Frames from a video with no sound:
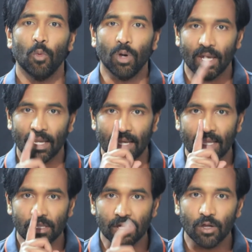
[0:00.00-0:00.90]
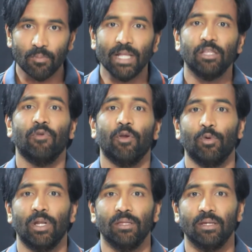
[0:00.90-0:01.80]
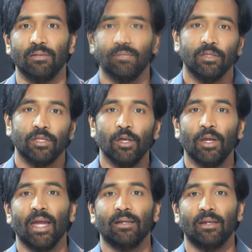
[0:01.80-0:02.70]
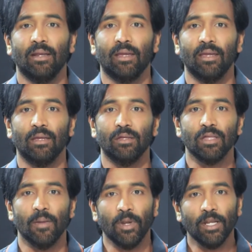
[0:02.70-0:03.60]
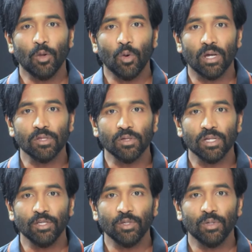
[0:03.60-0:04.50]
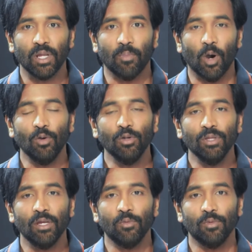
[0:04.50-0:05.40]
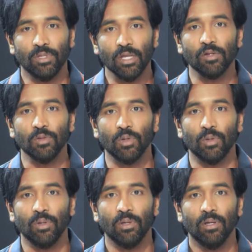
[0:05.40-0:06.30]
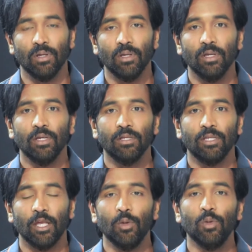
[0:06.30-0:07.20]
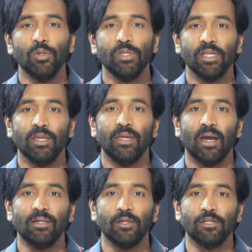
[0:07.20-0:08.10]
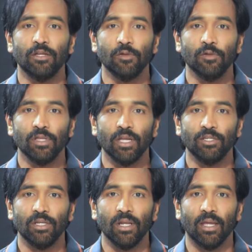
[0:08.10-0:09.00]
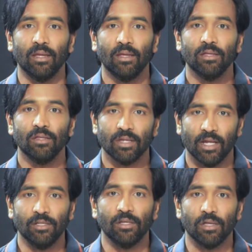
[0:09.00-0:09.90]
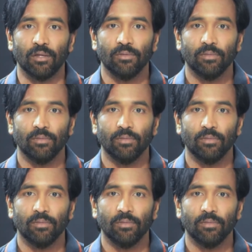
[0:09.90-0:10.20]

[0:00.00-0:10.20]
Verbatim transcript: ఒక్క నడిగర్ సంఘం మాత్రమే ఉండేది తెలుగు యాక్టర్లకి సపరేట్గా ఒక అసోసియేషన్ ఉంటే బాగుంటుందన్న ఉద్దేశంతో తెలుగు సినీ ఆర్టిస్ట్ అసోసియేషన్ని స్టార్ట్ చేశారు